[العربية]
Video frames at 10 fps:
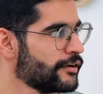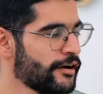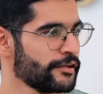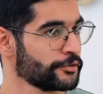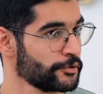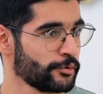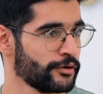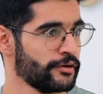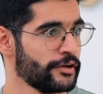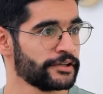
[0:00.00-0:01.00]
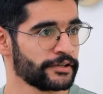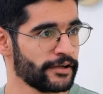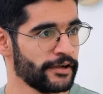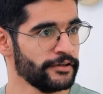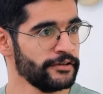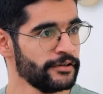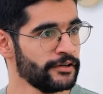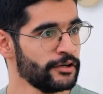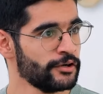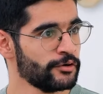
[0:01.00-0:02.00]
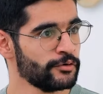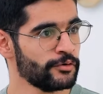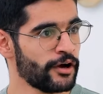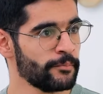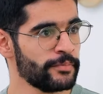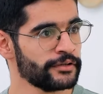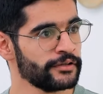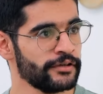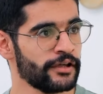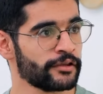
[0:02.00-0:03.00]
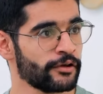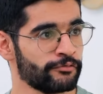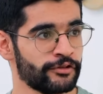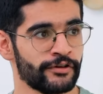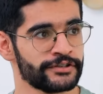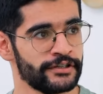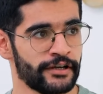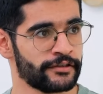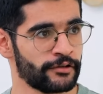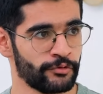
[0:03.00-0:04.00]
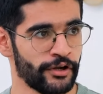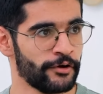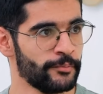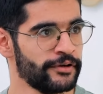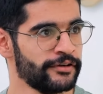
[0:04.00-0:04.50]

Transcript: هذه الطيور الناطقه يعني وحبيت اني ادخل في تفاصيل اكثر وياهم.